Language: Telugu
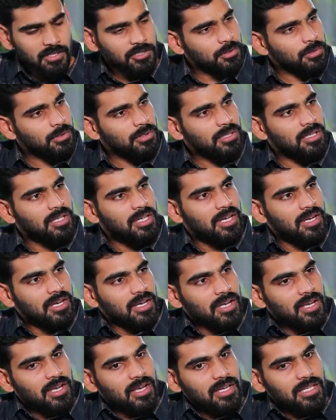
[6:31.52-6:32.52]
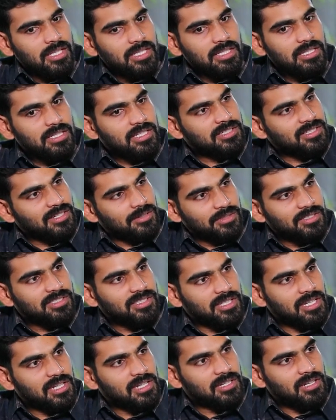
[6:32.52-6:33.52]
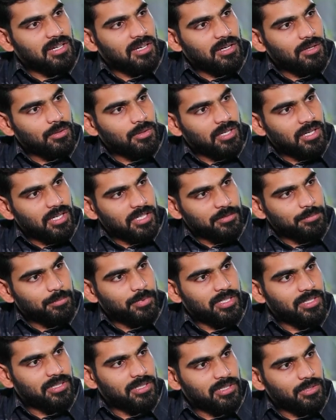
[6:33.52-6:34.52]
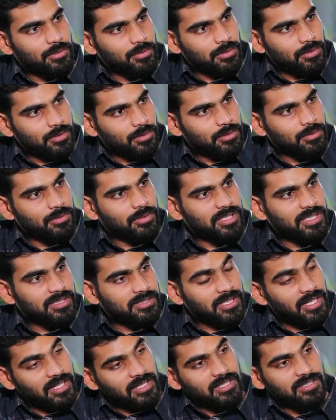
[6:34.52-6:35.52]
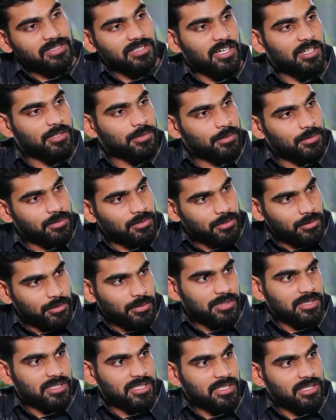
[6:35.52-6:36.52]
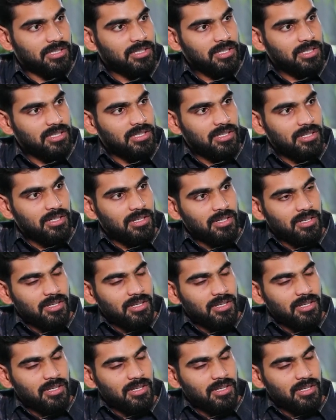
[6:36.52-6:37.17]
సో ఇన్ని సంవత్సరాలుగా ఒక హస్బెండ్ని ఒక కొడుకుని తానే సాక్కుంటూ వచ్చి hmm.